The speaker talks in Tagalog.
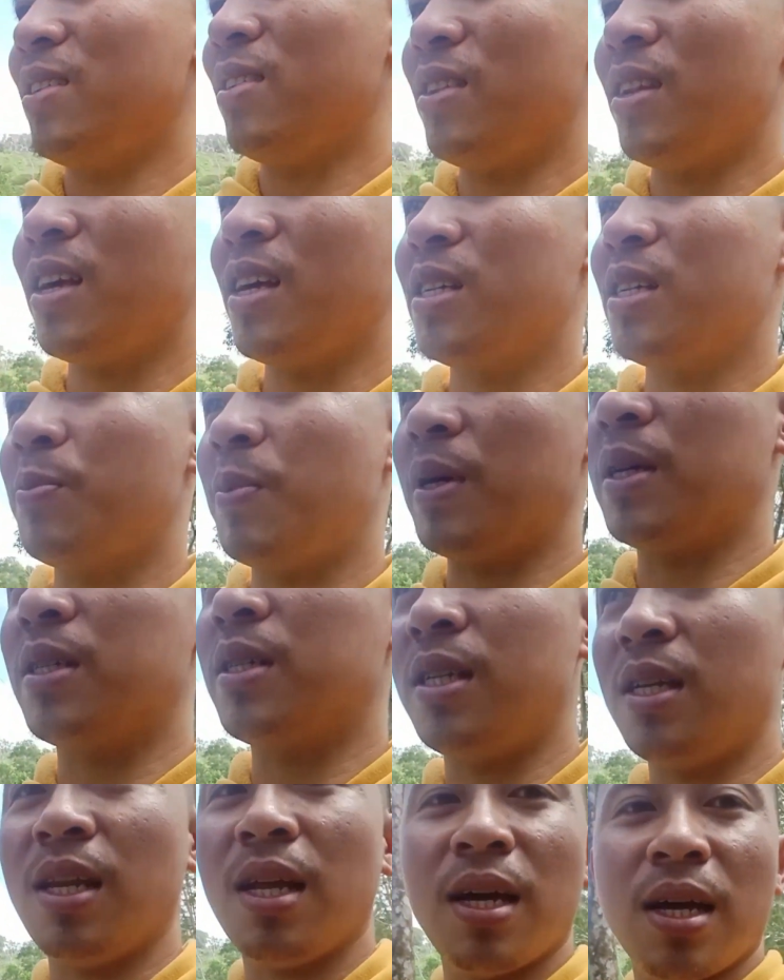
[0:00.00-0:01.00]
Yan guys, pag
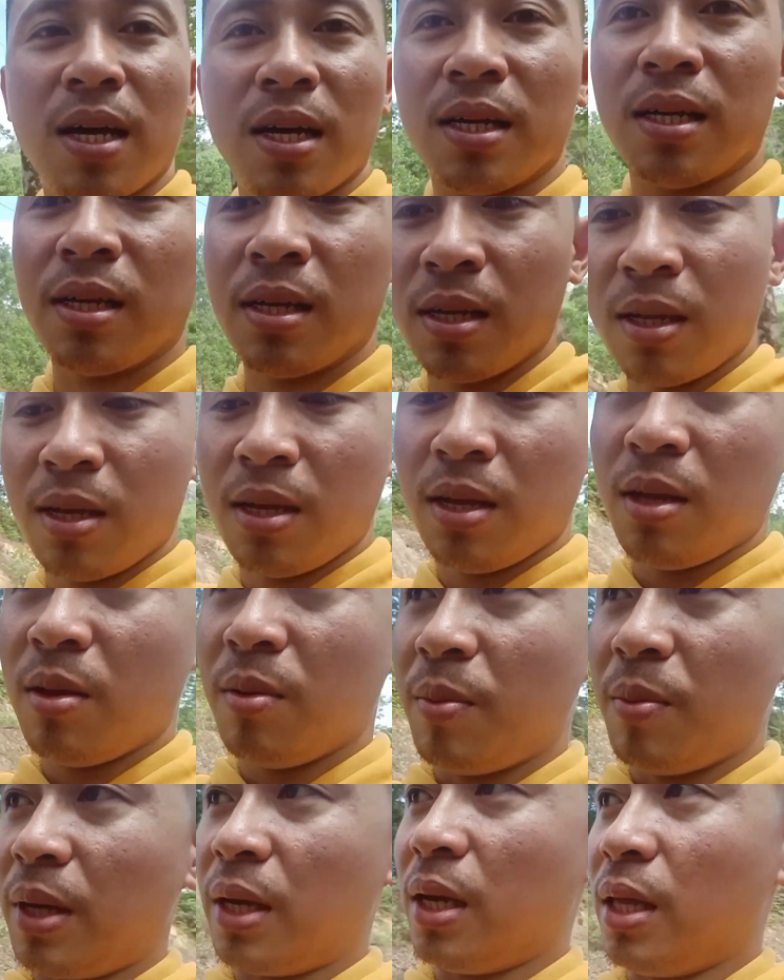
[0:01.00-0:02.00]
sina
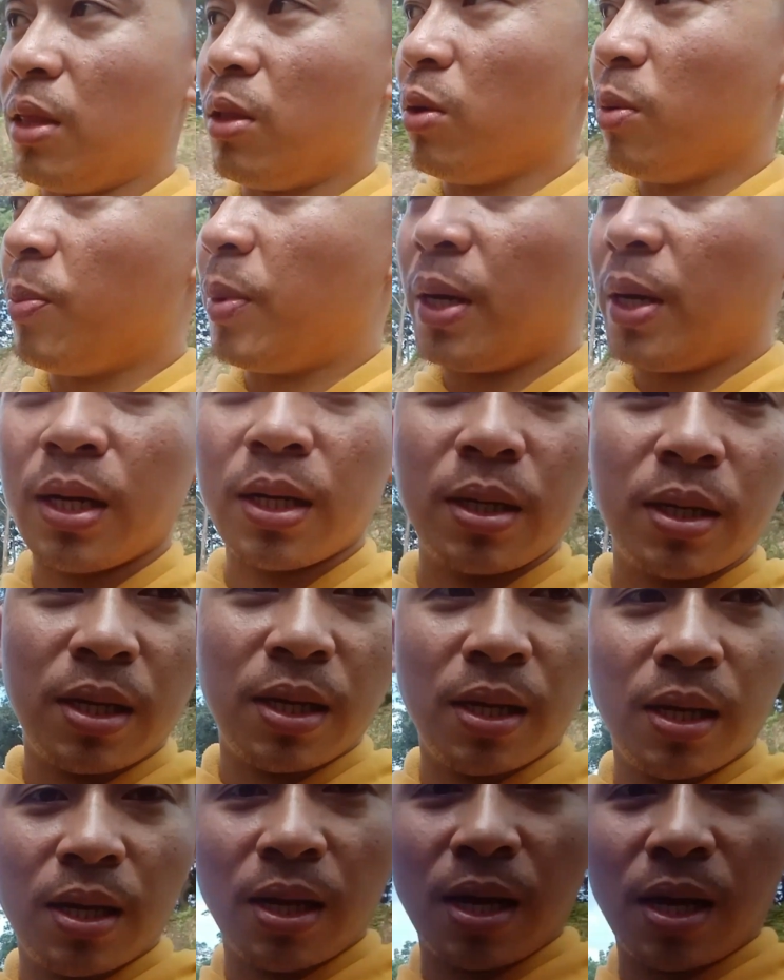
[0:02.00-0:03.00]
pag ito, pag
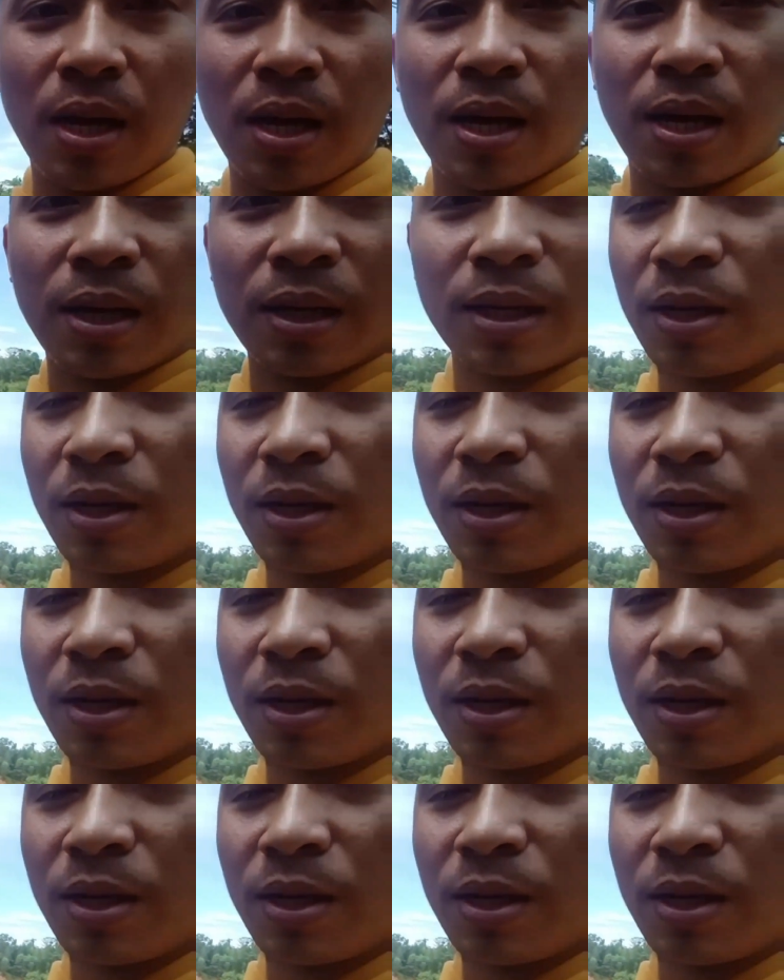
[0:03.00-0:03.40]
uh,